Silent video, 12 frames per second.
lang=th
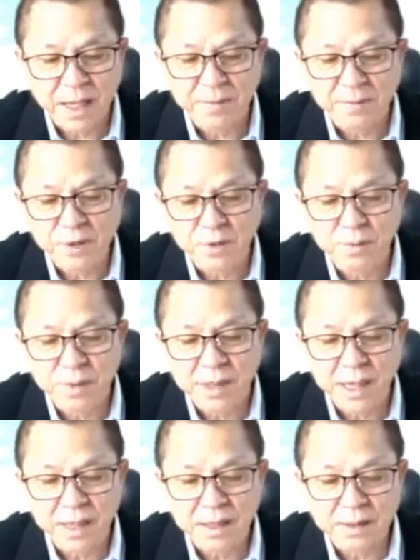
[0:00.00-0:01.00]
ใช้ฟืนอะไร
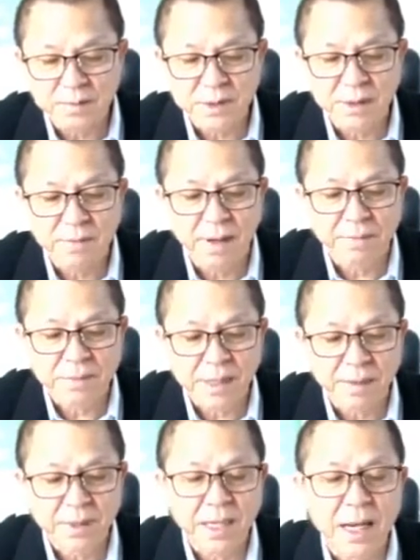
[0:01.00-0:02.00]
เนี่ยครับ
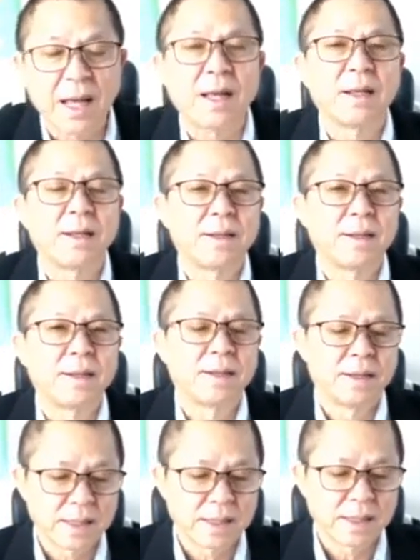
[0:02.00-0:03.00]
ปรับตัวกันไปเนาะ
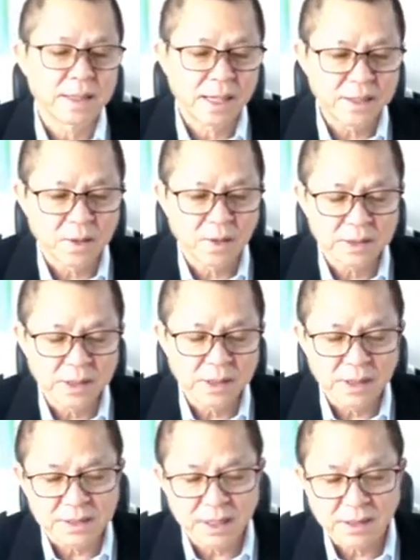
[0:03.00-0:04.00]
นะเนาะ
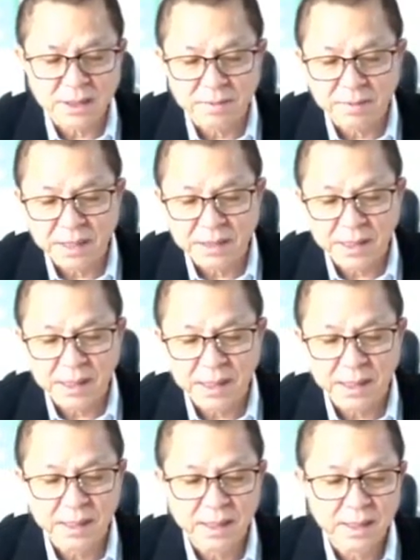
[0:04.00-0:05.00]
เดี๋ยวมันก็ดี
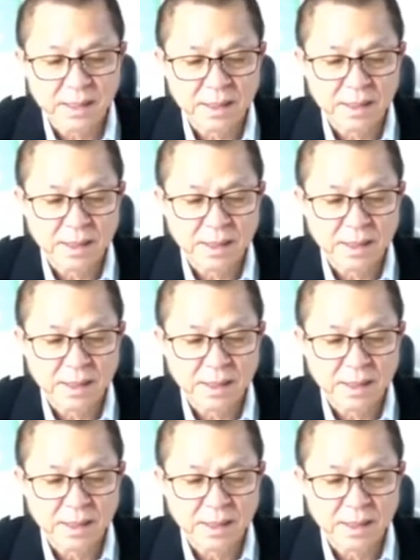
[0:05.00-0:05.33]
เชื่อผมนะ